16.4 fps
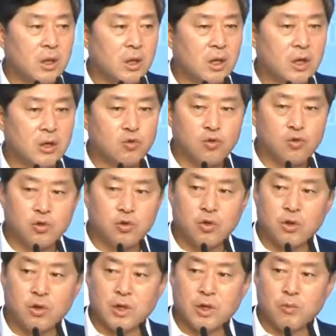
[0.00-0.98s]
아,
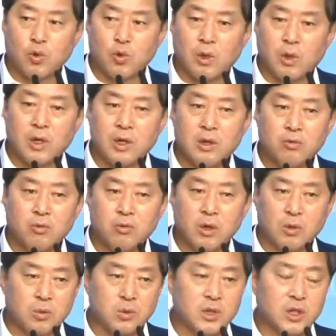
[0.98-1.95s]
충청남도와 우리
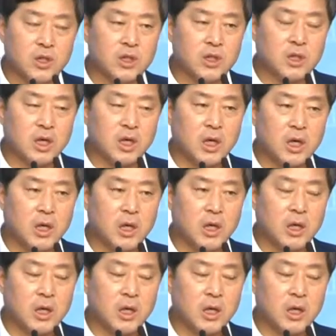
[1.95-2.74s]
논산시가